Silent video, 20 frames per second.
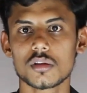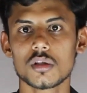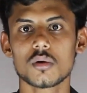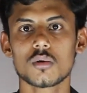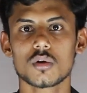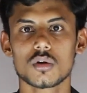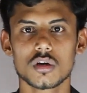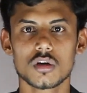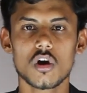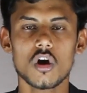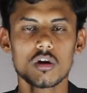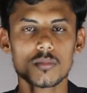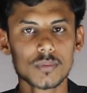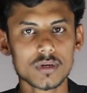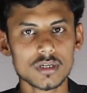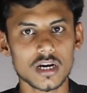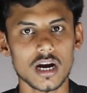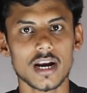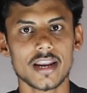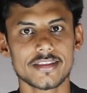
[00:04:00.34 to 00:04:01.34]
வந்து ஒரு
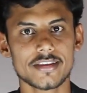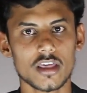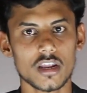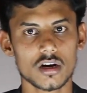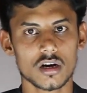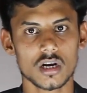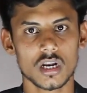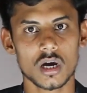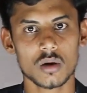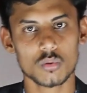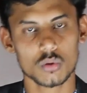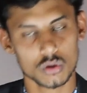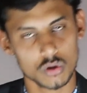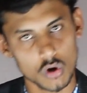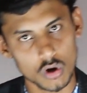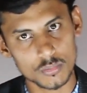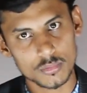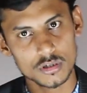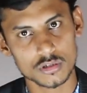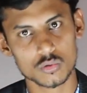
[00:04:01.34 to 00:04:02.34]
கவர்மெண்ட் காலேஜாக இருக்கலாம் ஒரு
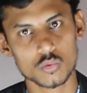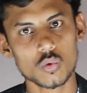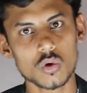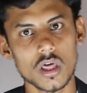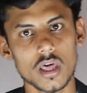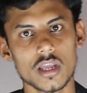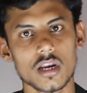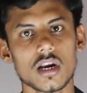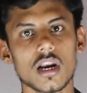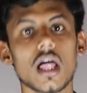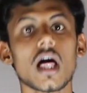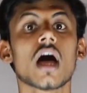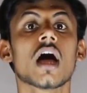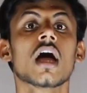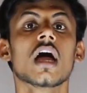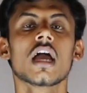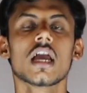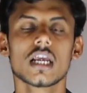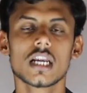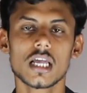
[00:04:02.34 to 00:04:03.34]
கவர்மெண்ட் ஸ்கூலாக இருக்கலாம்
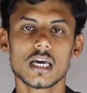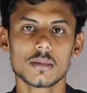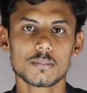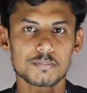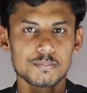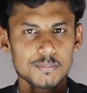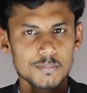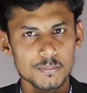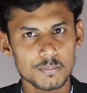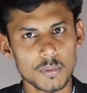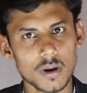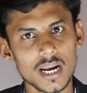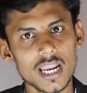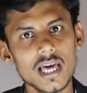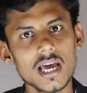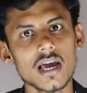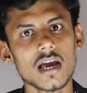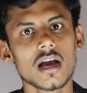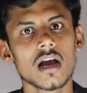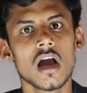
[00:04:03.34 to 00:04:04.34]
இல்லை பல
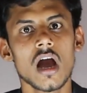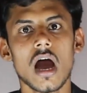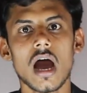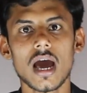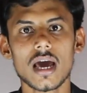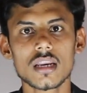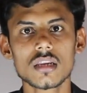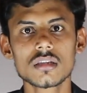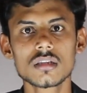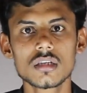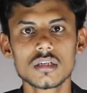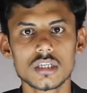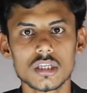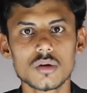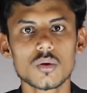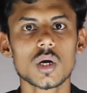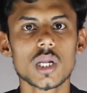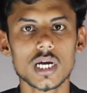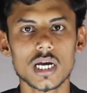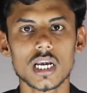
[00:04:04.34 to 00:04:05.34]
அரசு
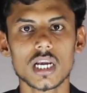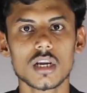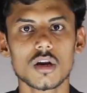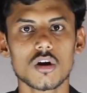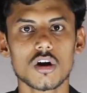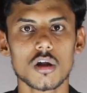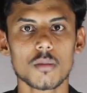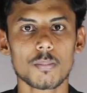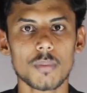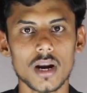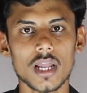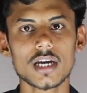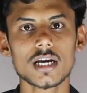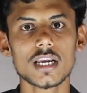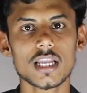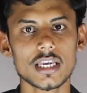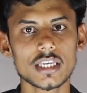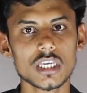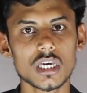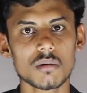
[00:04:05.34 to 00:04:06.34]
நிறுவனங்களோட
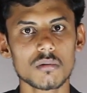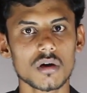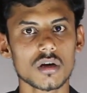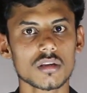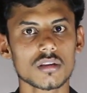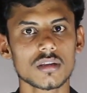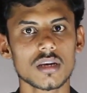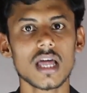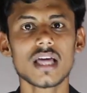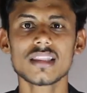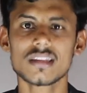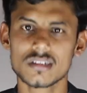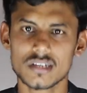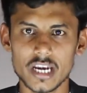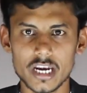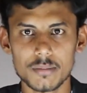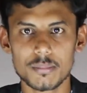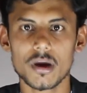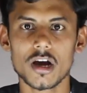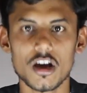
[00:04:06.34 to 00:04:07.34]
பணங்கள் எங்கே வருதுன்னா
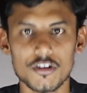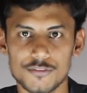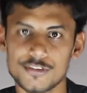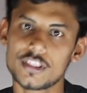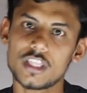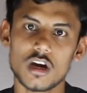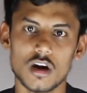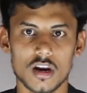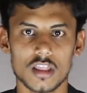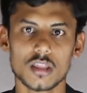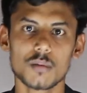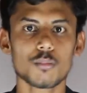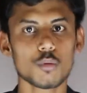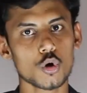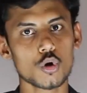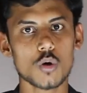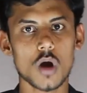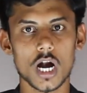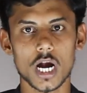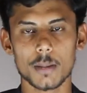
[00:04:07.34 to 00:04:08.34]
ஸ்டேட் பேங்க் ஆஃப் இந்தியாவில் தான்
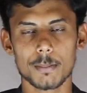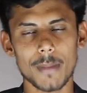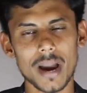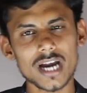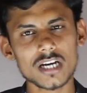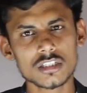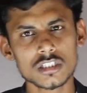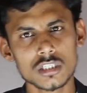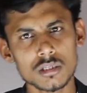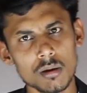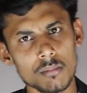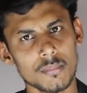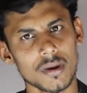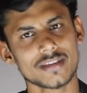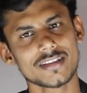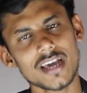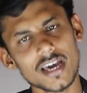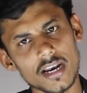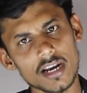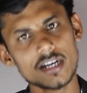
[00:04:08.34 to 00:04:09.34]
போடுவாங்க மேக்ஸிமம்
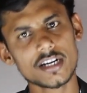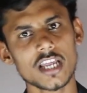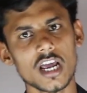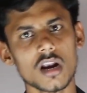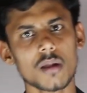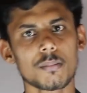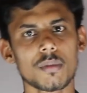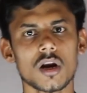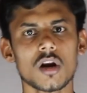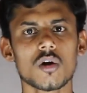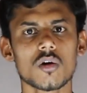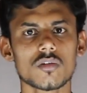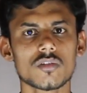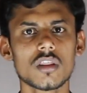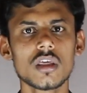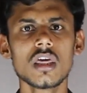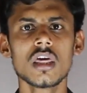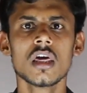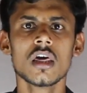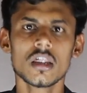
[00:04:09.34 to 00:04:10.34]
மெஜாரிட்டியான பணம்
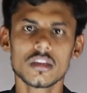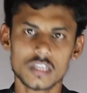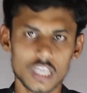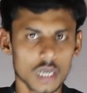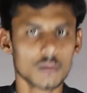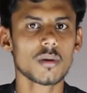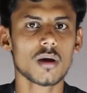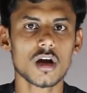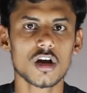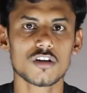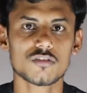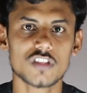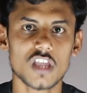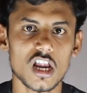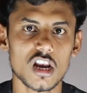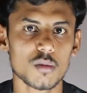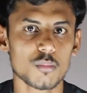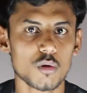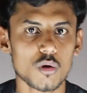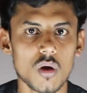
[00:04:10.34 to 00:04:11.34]
வந்து ஸ்டேட் பேங்க் ஆஃப்
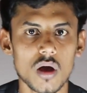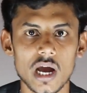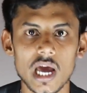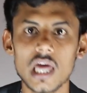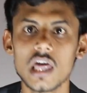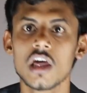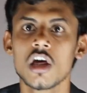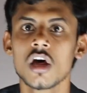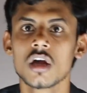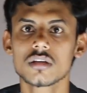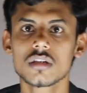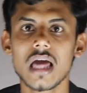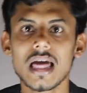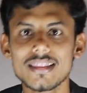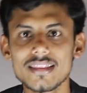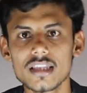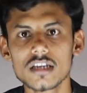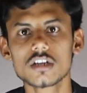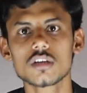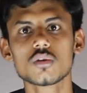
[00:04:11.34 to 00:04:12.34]
இந்தியாவில் போடுவாங்க ஸோ
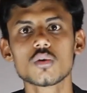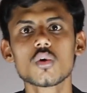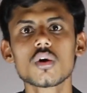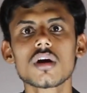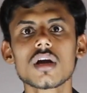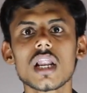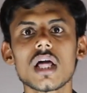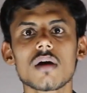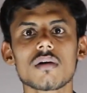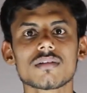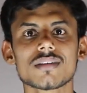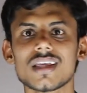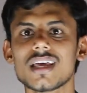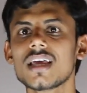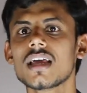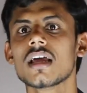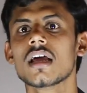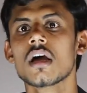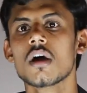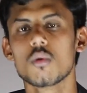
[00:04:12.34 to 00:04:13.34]
அதற்கு யூக்கலாக வந்து
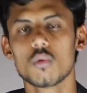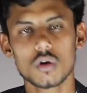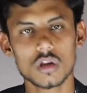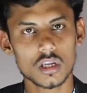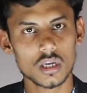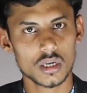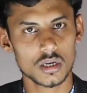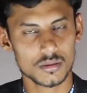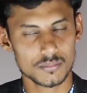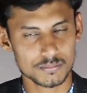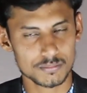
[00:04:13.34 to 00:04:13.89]
ஒரு